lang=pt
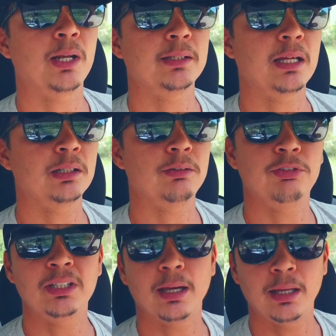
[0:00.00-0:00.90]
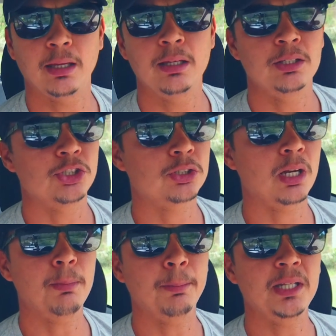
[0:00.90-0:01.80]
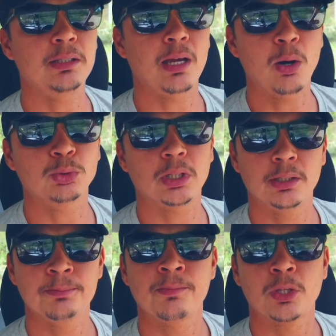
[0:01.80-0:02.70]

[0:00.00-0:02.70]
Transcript: qualidade de vida é extremamente alta,